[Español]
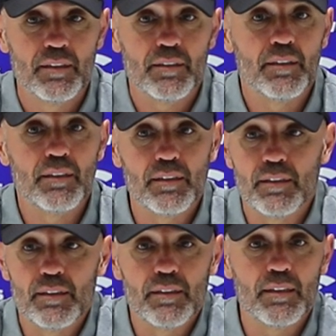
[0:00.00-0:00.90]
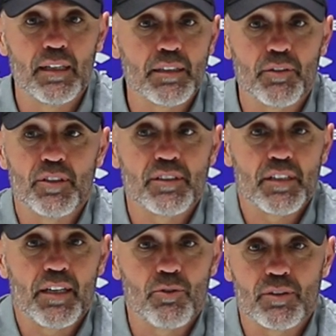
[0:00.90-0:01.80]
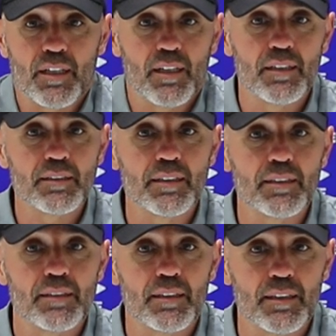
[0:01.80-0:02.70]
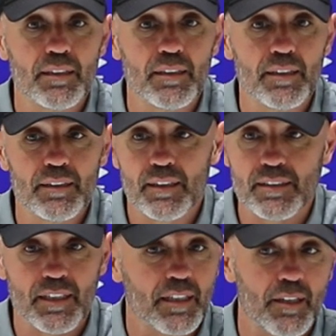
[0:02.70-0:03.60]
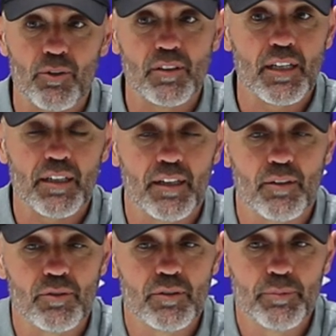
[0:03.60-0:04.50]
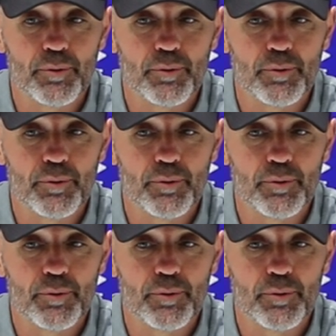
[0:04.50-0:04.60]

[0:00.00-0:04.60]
y, las acciones hay que cortarlas antes de que, de que se genere lo que se ha generado, ¿no?